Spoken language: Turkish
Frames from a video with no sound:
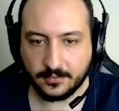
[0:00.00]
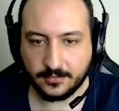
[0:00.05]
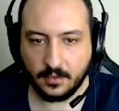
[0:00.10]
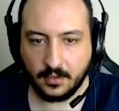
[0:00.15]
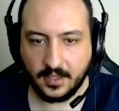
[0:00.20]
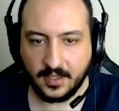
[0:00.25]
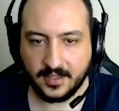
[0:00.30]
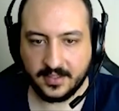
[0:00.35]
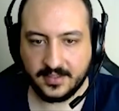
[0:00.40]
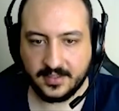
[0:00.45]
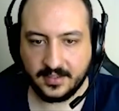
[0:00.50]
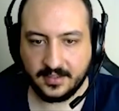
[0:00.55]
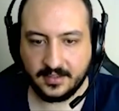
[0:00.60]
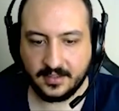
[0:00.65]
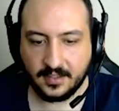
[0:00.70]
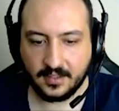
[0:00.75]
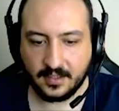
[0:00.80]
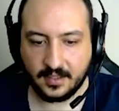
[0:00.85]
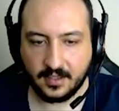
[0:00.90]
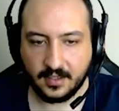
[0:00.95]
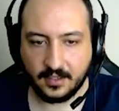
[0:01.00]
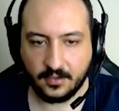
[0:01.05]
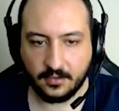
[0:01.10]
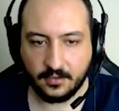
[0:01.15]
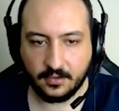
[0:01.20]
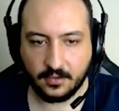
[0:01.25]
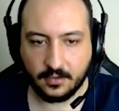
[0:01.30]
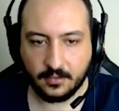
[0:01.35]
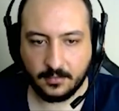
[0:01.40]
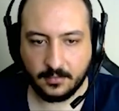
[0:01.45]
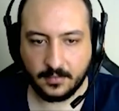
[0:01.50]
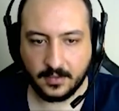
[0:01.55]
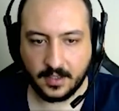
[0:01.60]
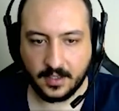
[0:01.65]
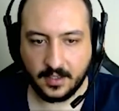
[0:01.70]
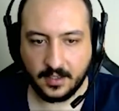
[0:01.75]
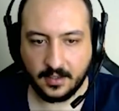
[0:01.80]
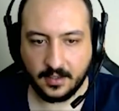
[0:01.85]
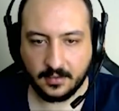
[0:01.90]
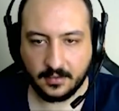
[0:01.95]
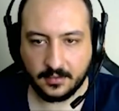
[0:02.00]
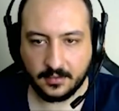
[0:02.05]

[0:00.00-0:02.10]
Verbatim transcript: Böyle eziklere ayar oluyorum ya.